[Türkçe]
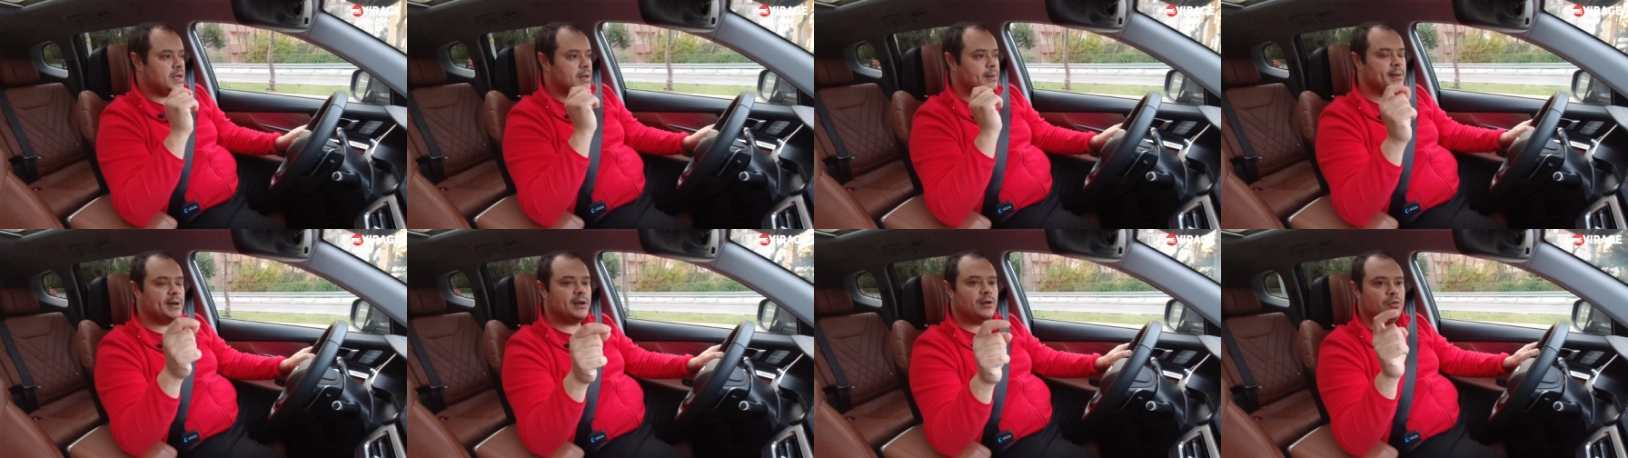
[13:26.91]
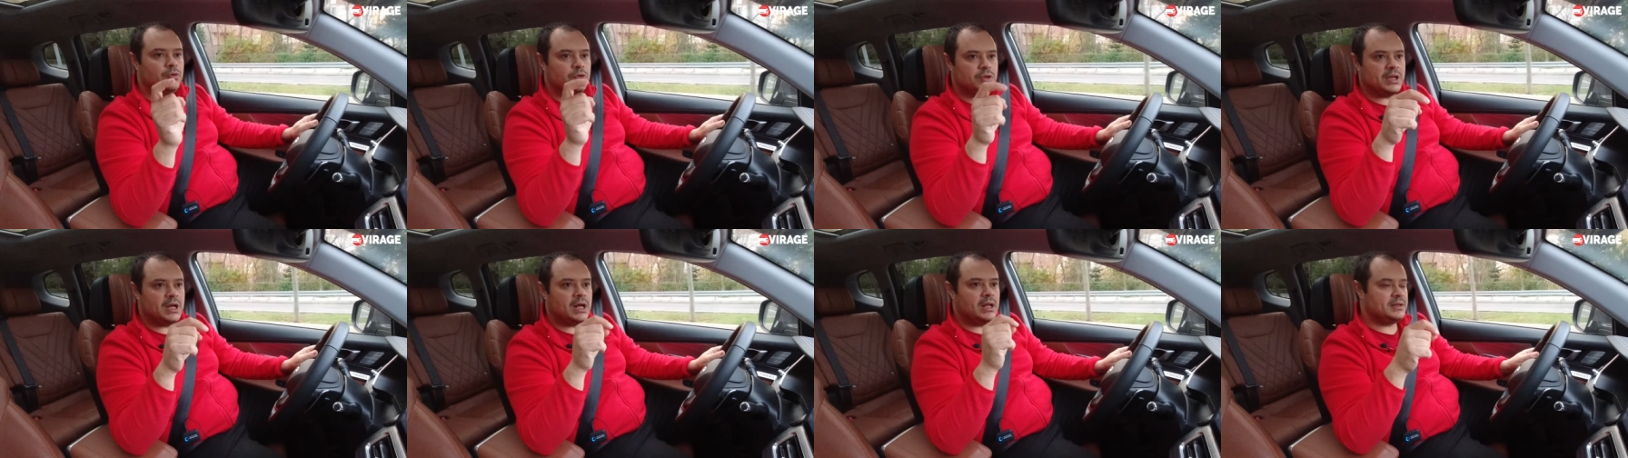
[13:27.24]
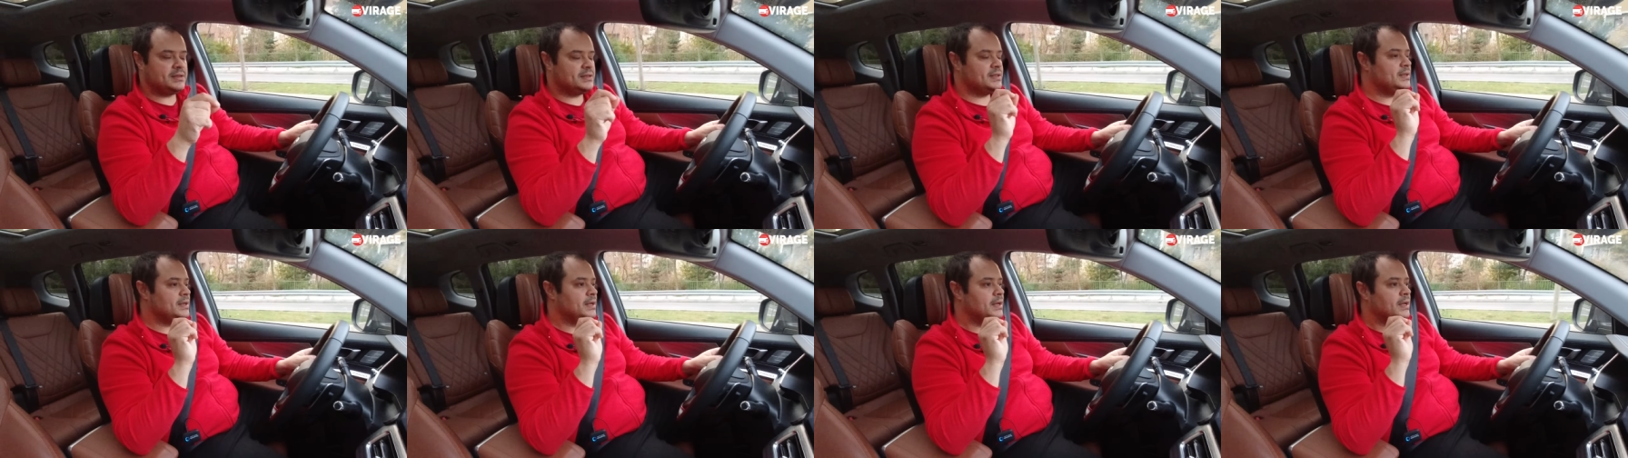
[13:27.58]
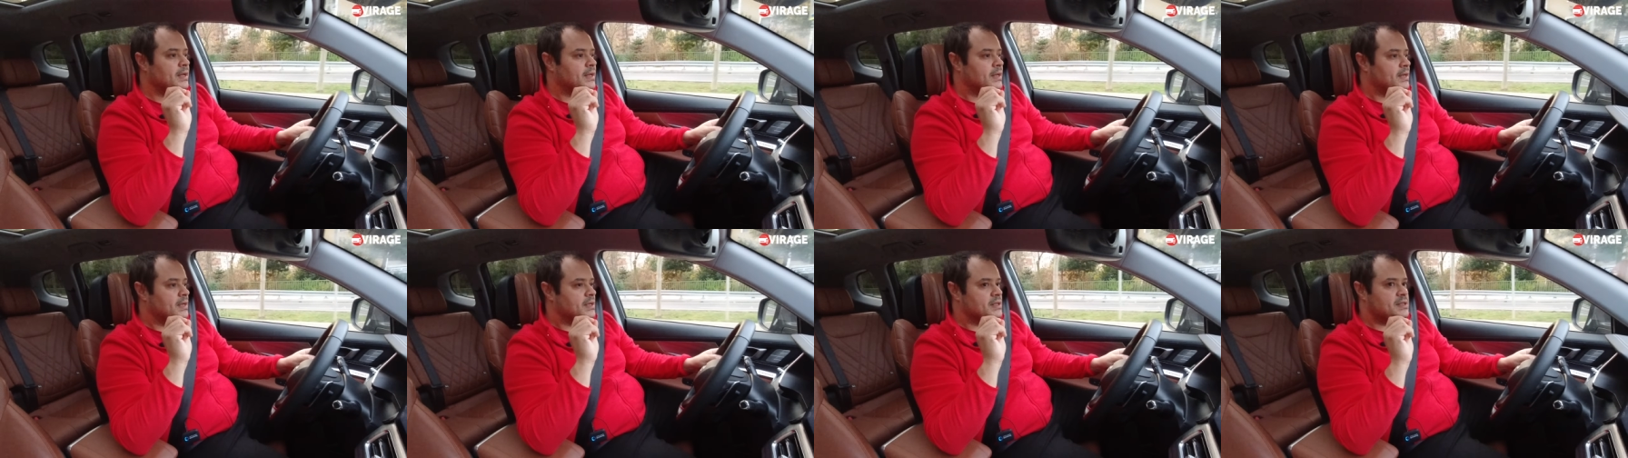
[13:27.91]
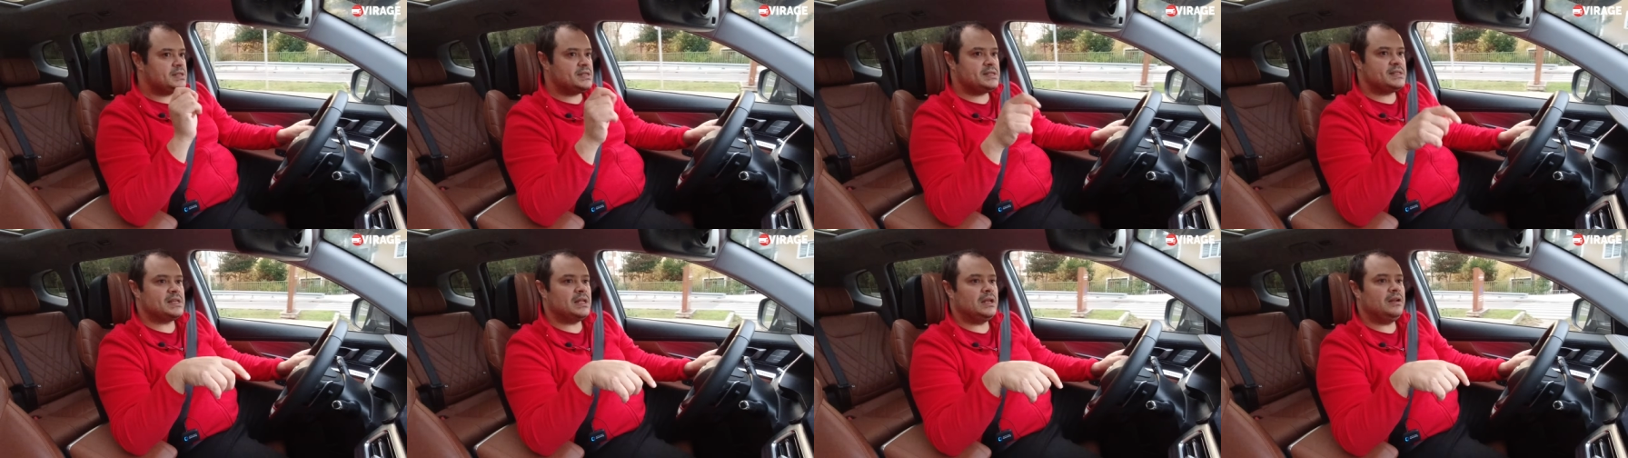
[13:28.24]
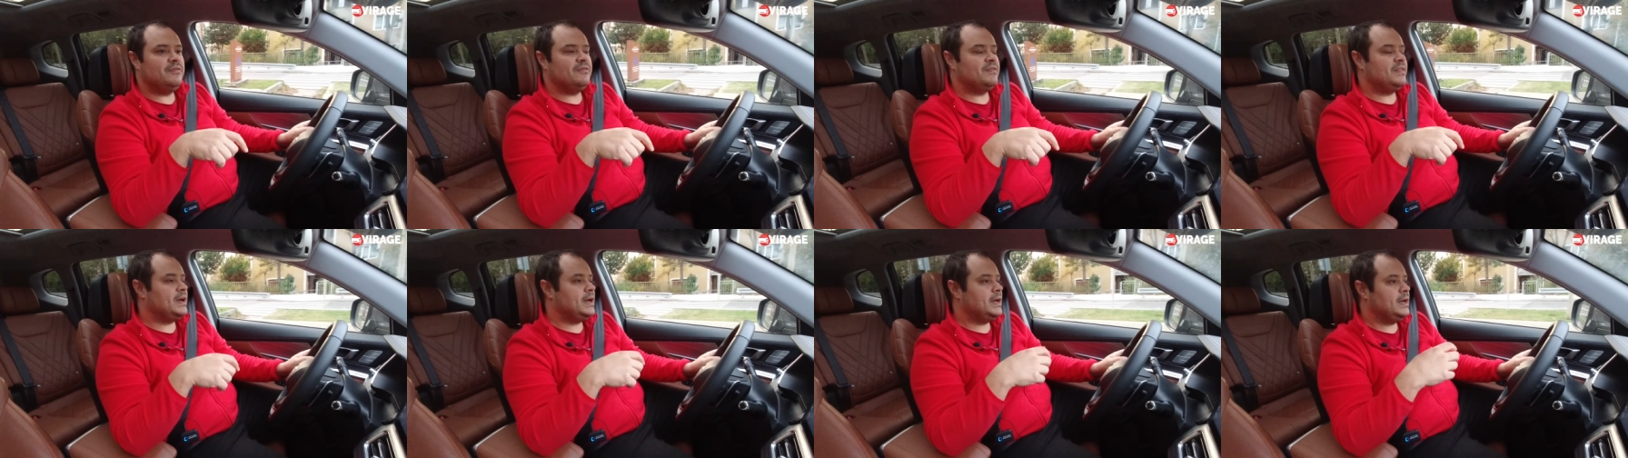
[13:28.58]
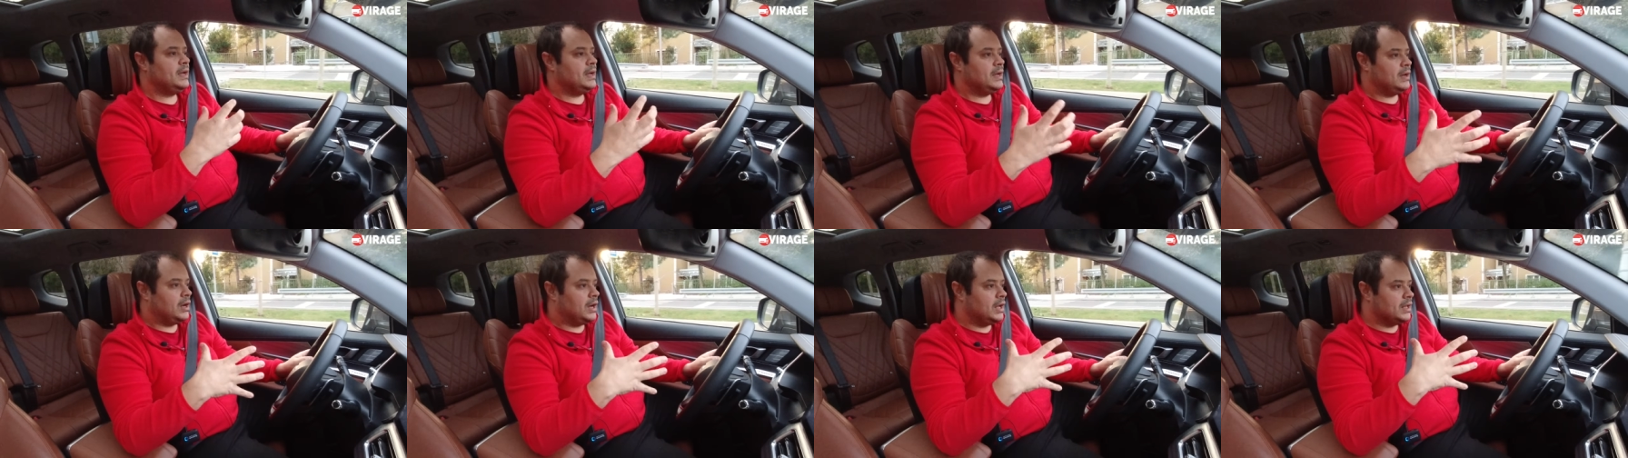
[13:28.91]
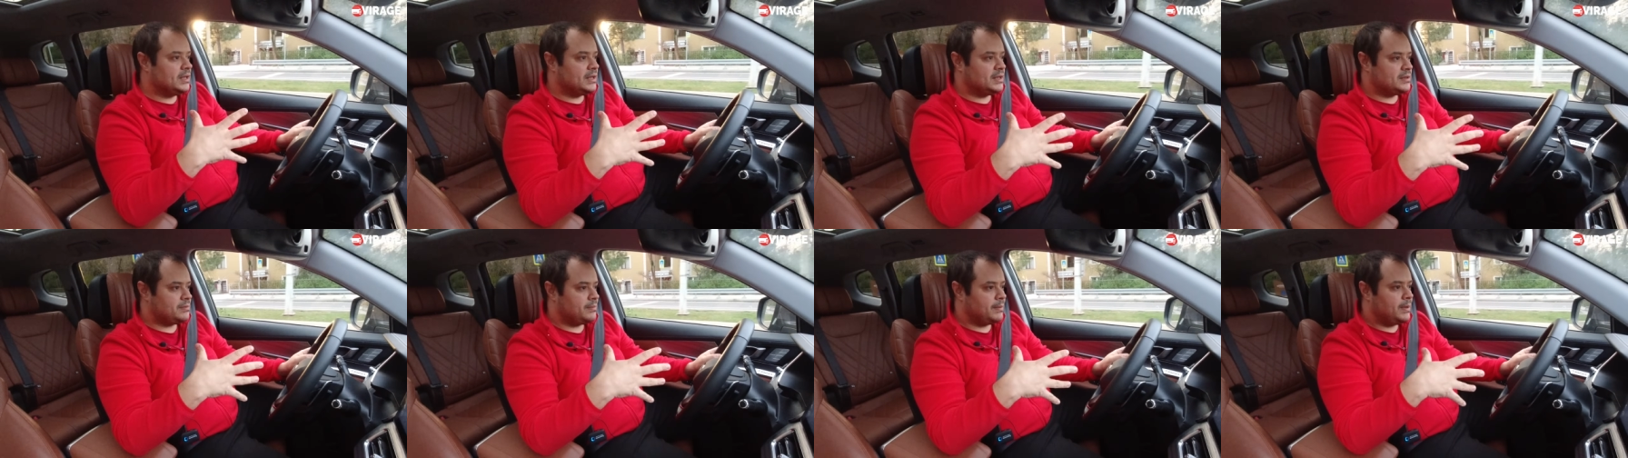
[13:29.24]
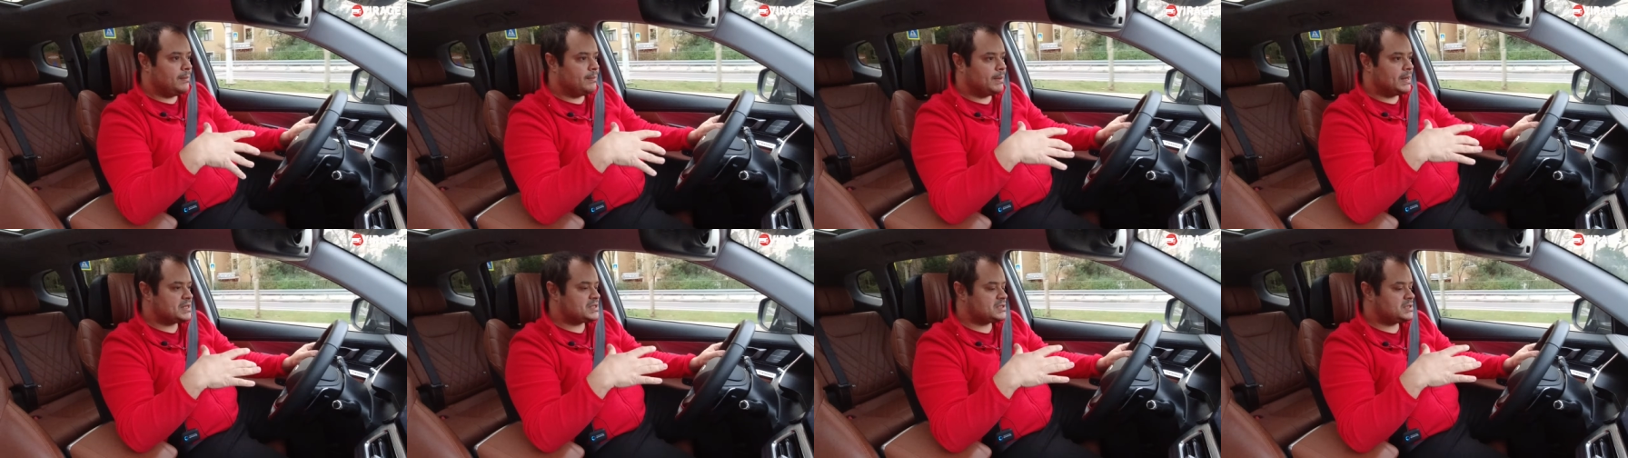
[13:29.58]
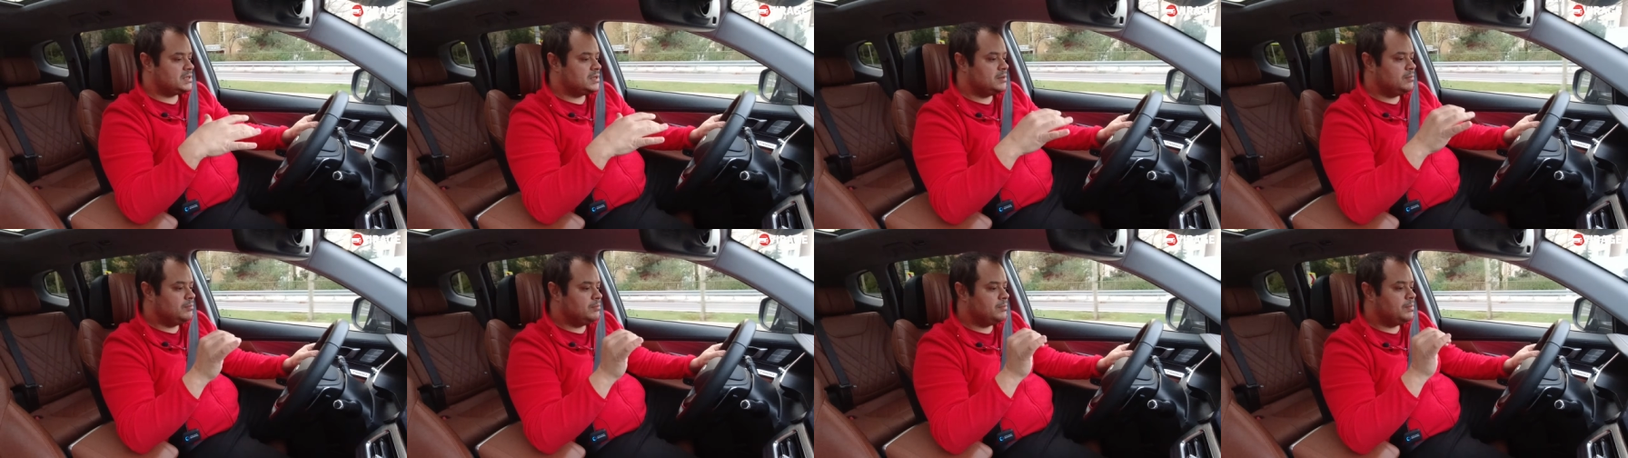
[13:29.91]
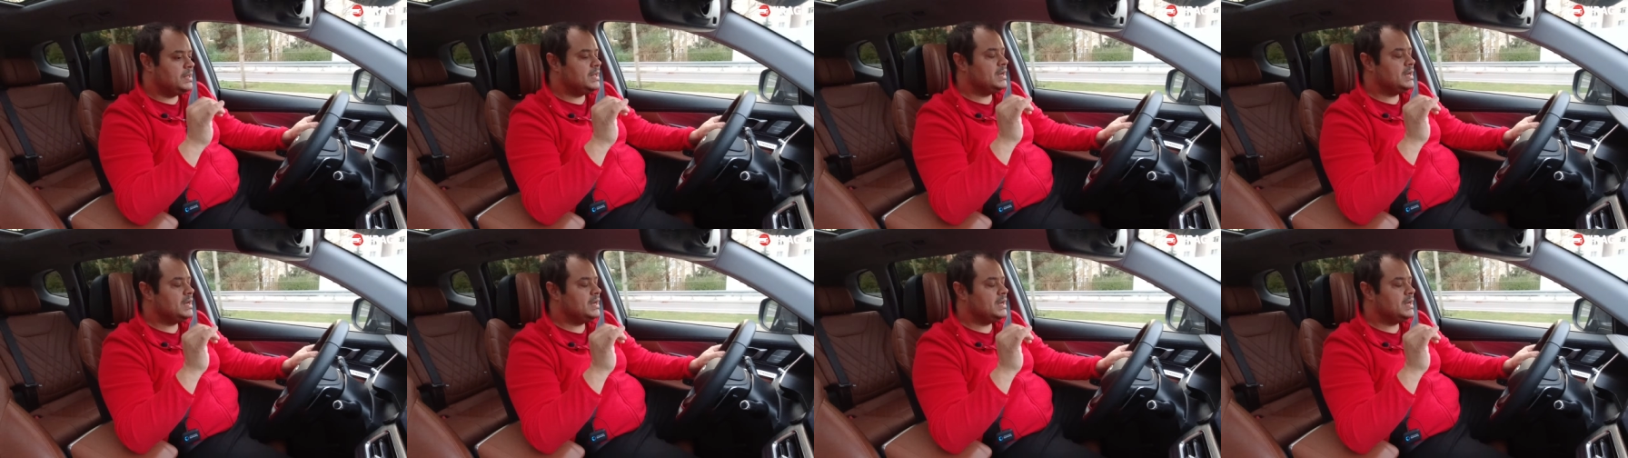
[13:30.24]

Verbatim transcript: Hemen onun da altını çizelim ve anlatmaya başlayayım.